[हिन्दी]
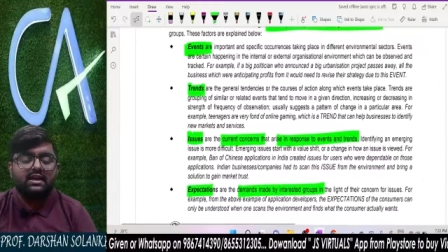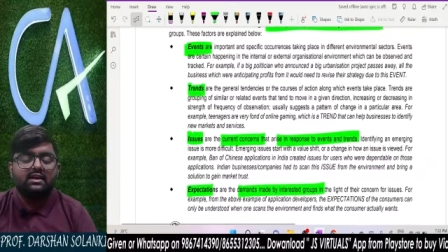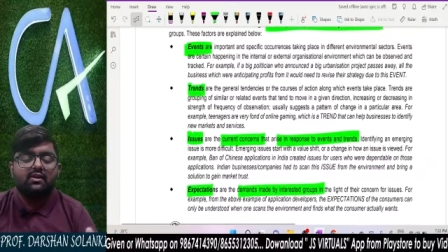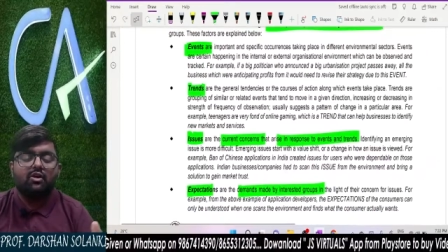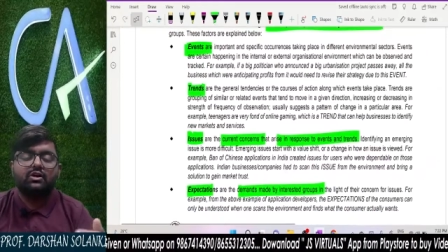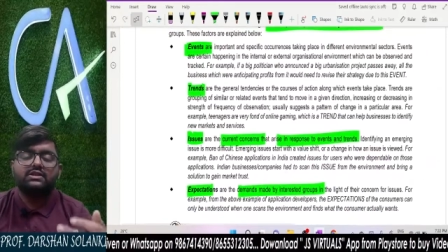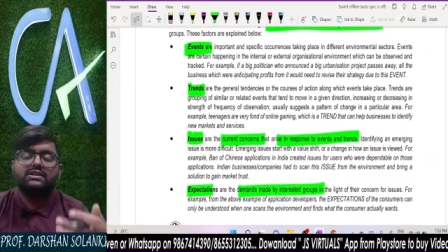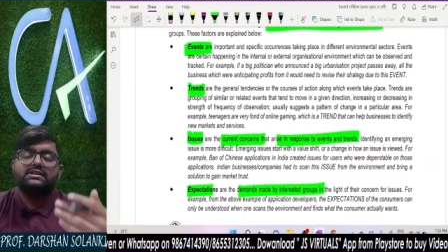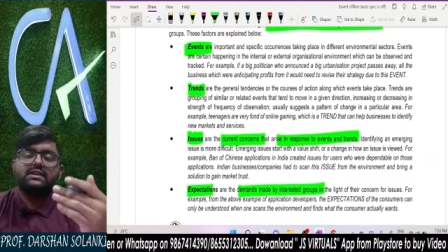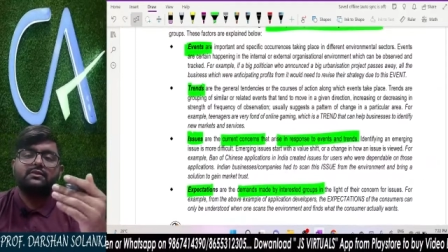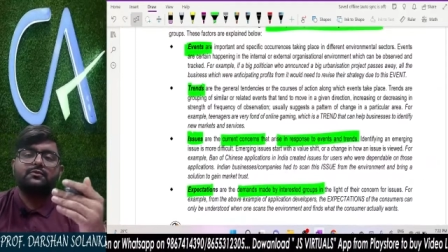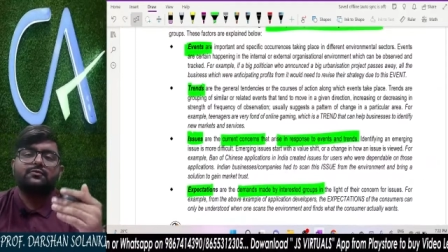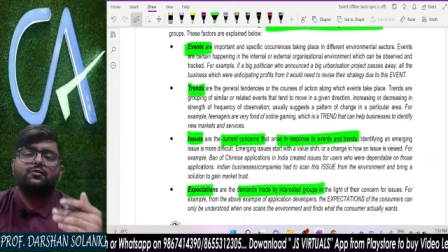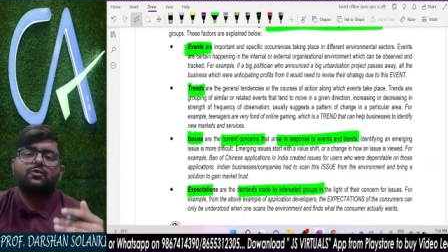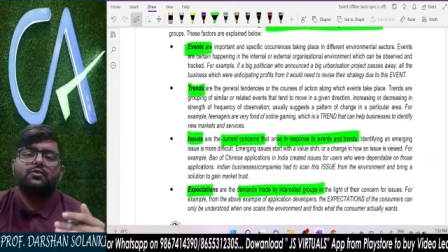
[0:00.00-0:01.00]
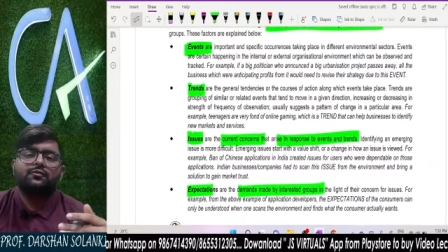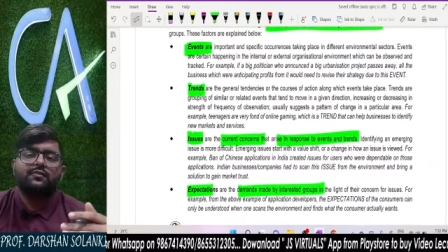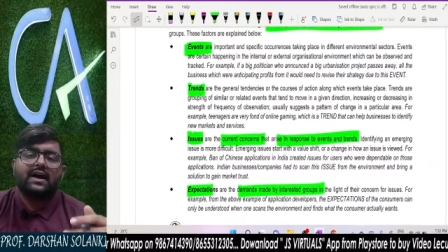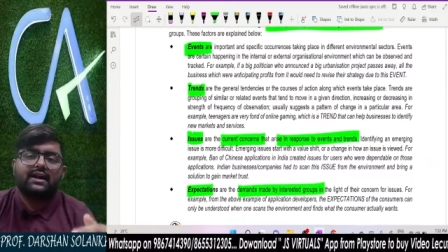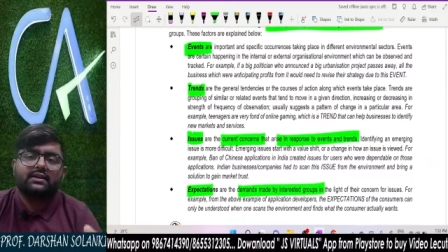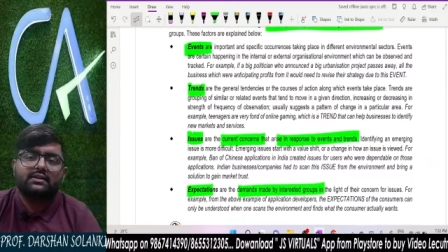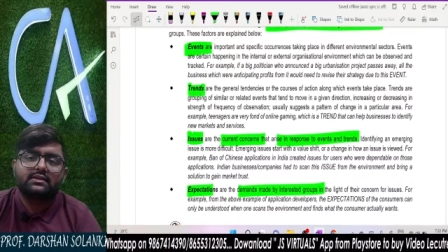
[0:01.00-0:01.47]
और दीज आर द फोर
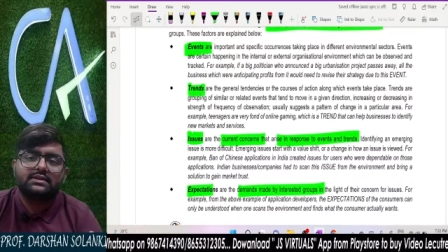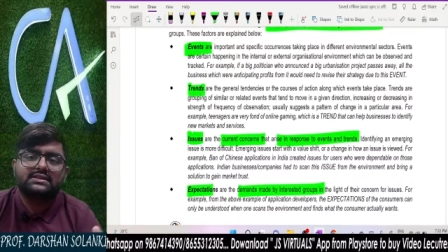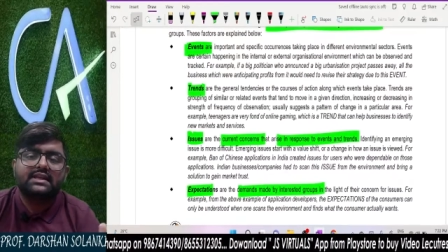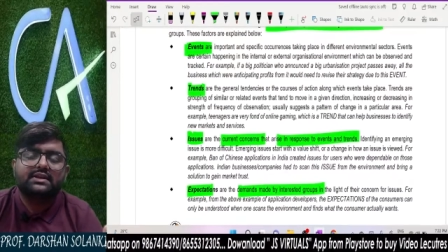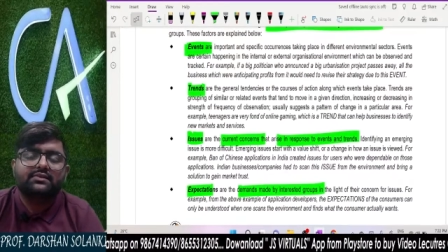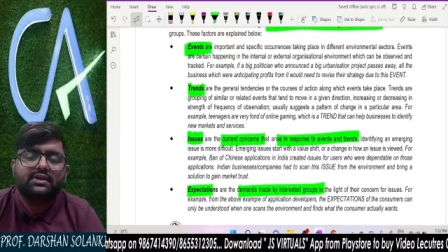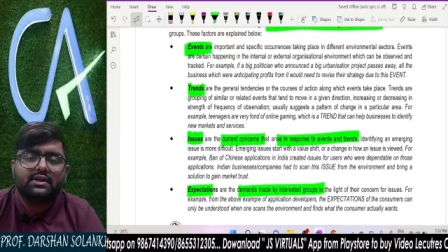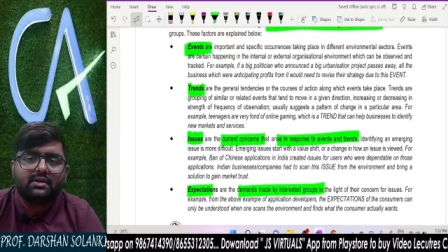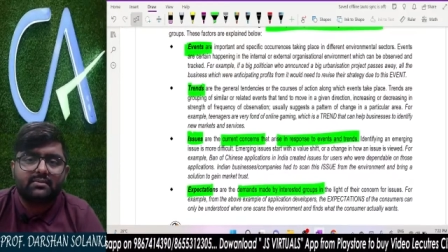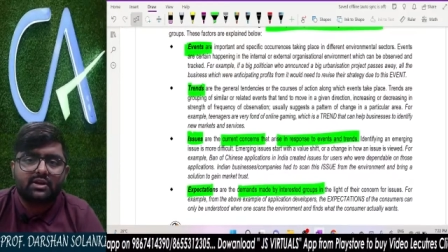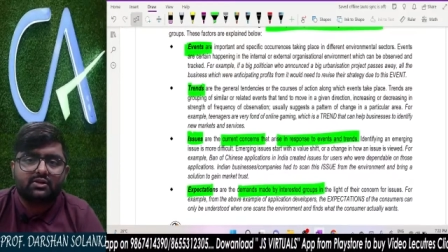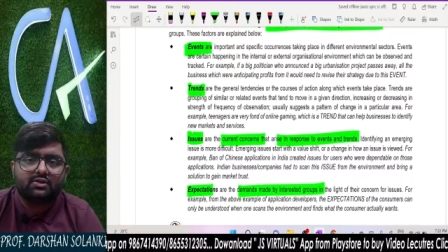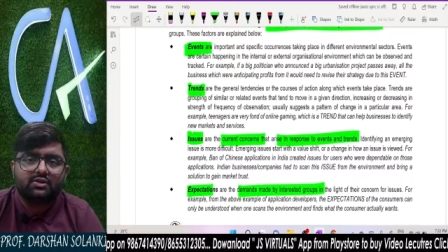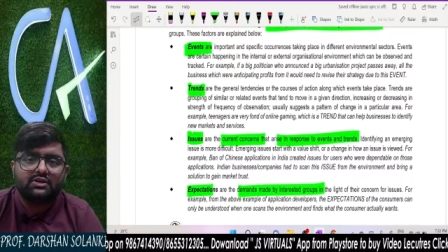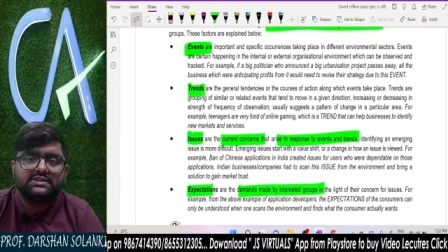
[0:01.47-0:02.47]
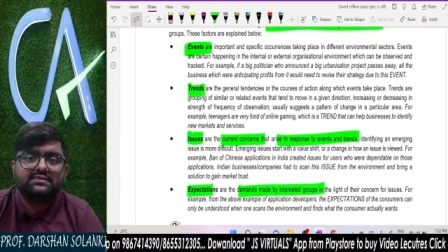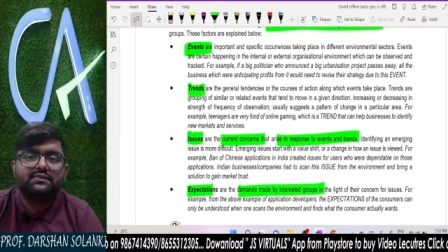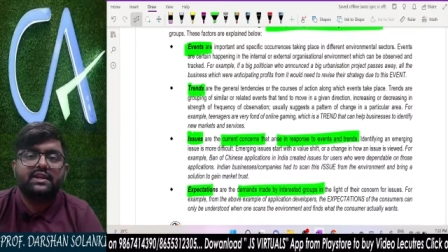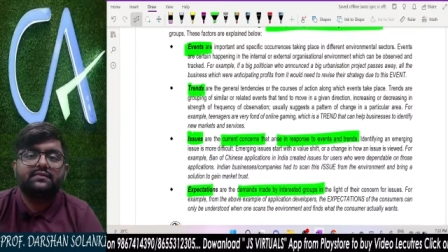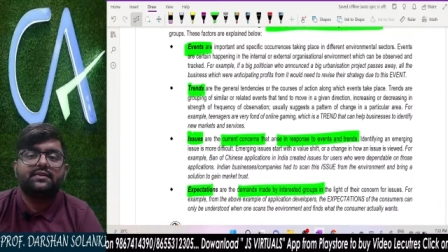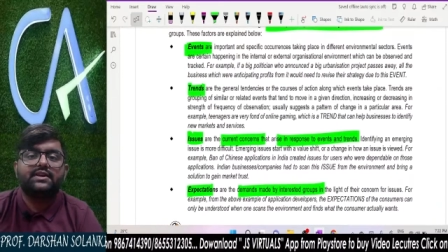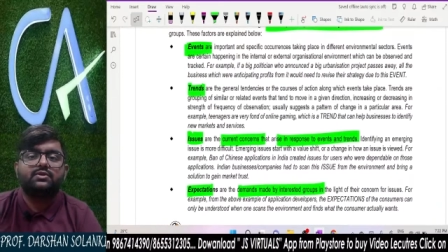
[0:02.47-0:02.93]
फैक्टर्स दैट वी कम अक्रॉस
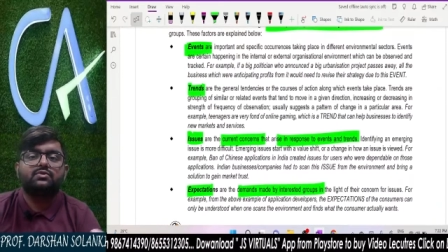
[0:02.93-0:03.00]
व्हेन वी